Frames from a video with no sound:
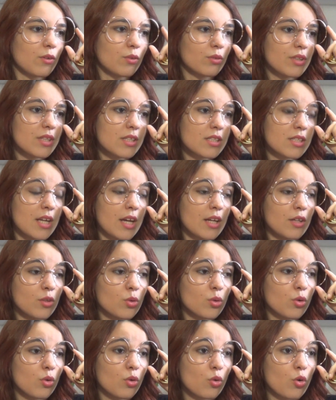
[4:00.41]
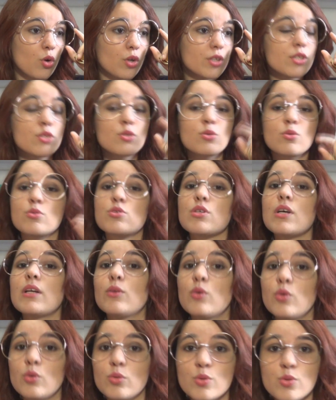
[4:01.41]
acontecendo coisas com os
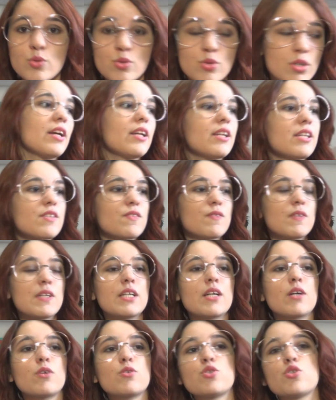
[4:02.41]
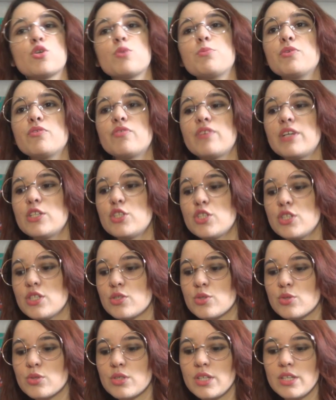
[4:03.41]
alunos. Eles ficam sob um
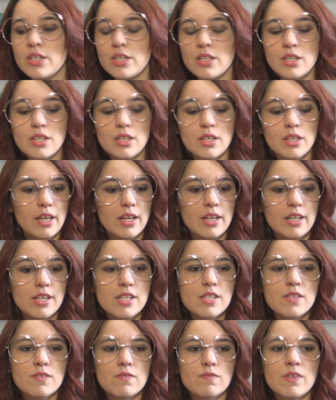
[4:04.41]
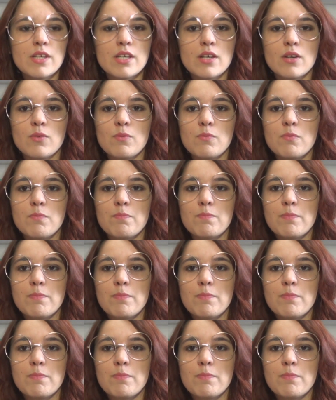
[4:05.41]
feitiço que eles ficam